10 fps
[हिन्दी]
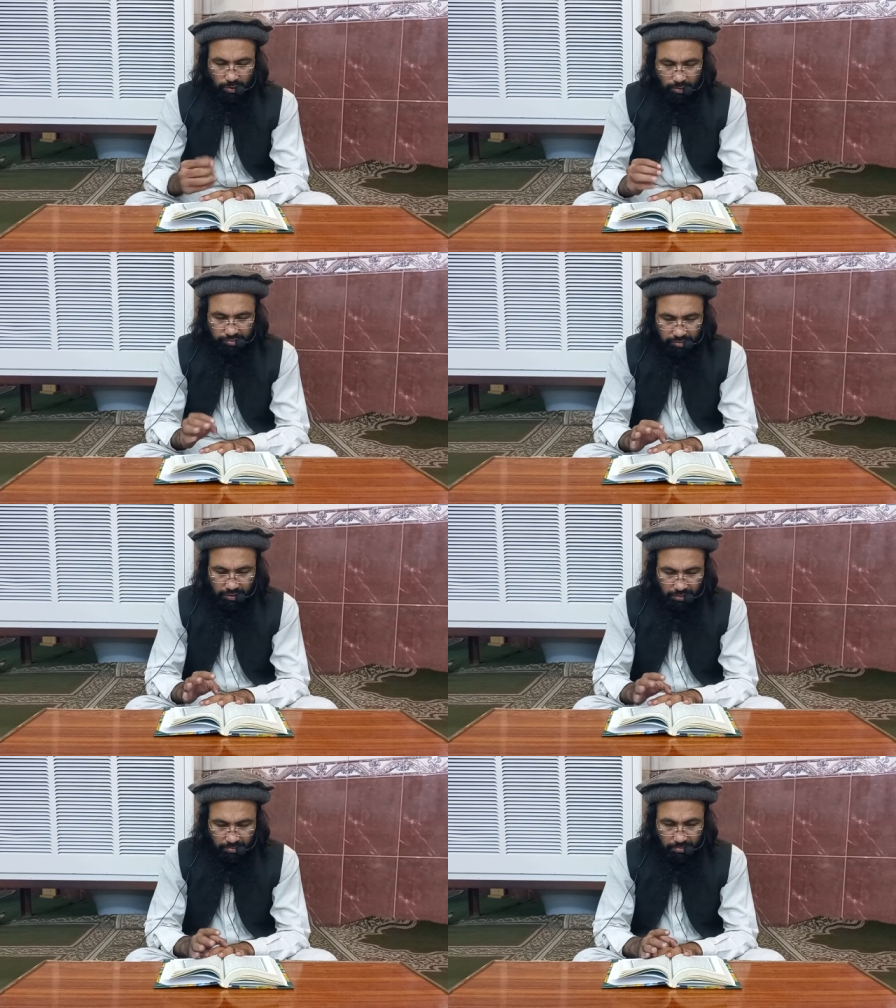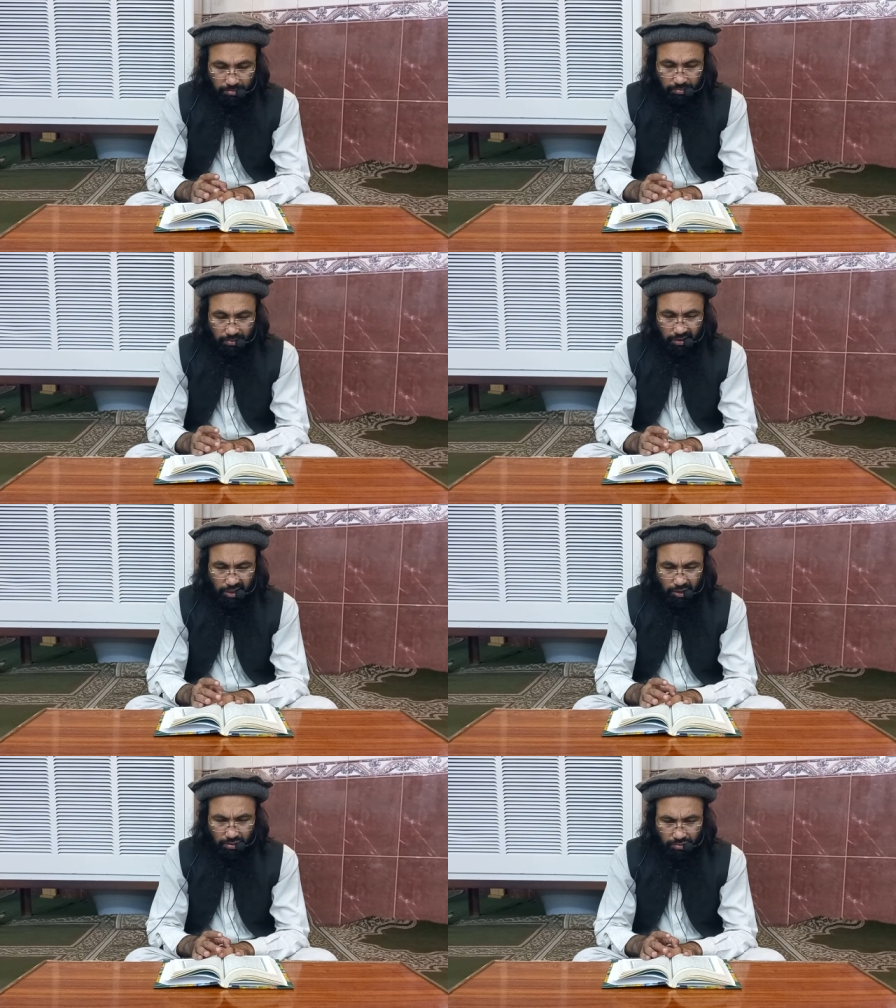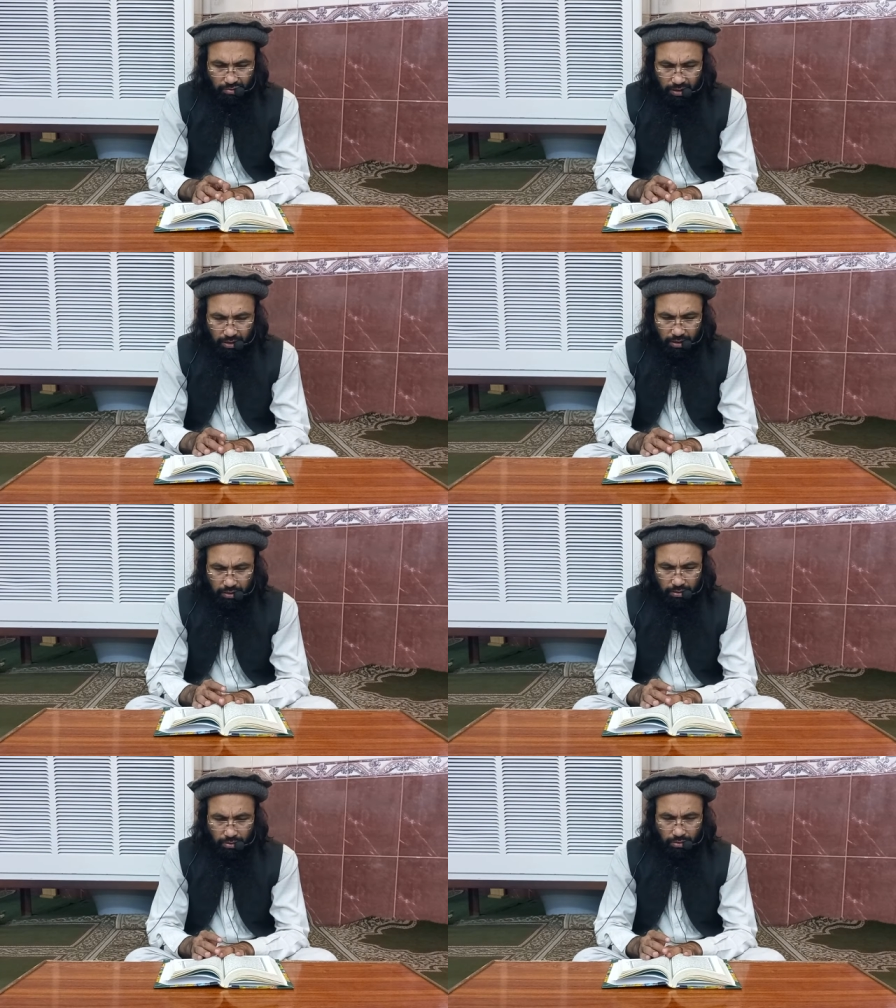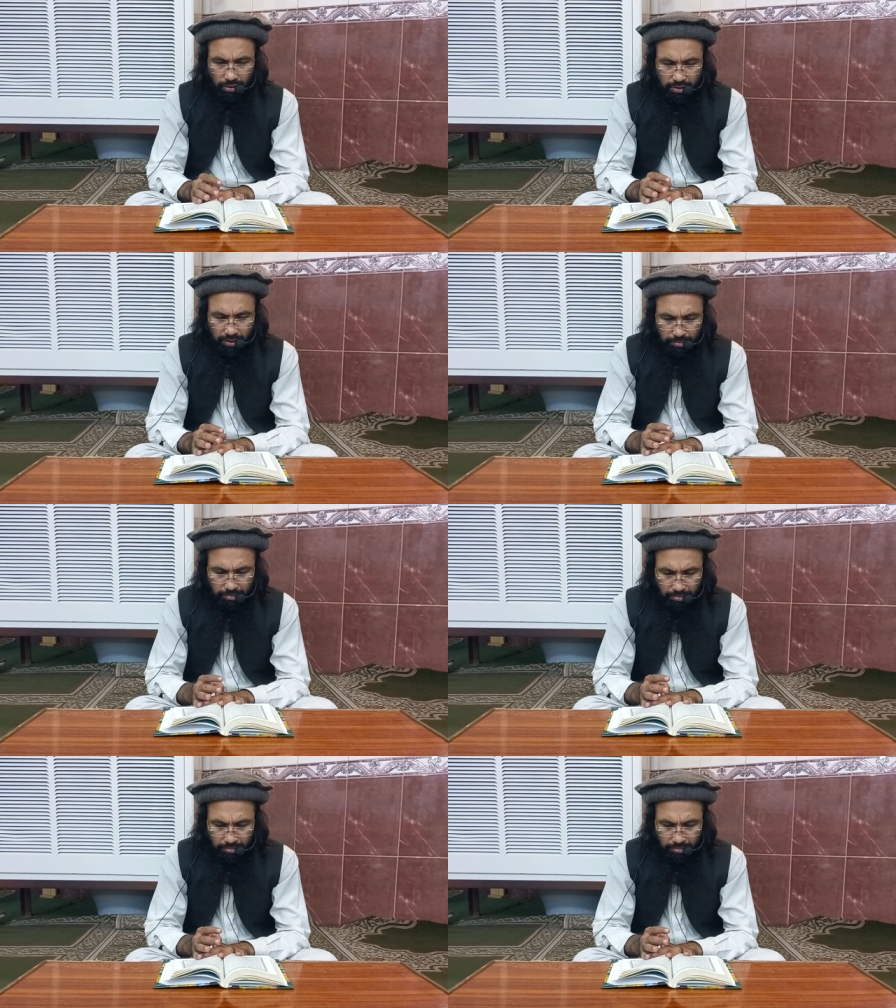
व नफ़ी وإذ और जब